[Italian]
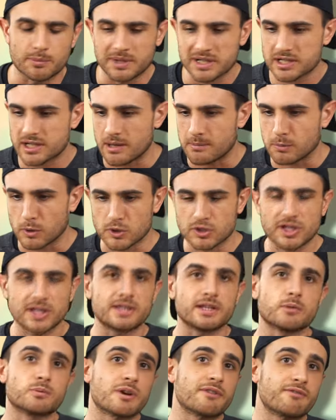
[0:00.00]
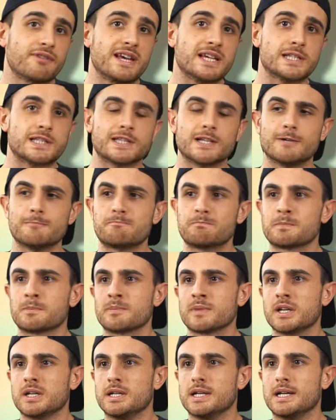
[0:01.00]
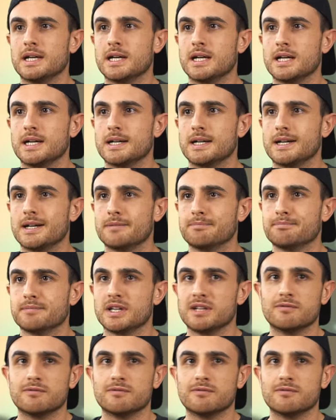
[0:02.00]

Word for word: Per esempio, siete a una festa ehm,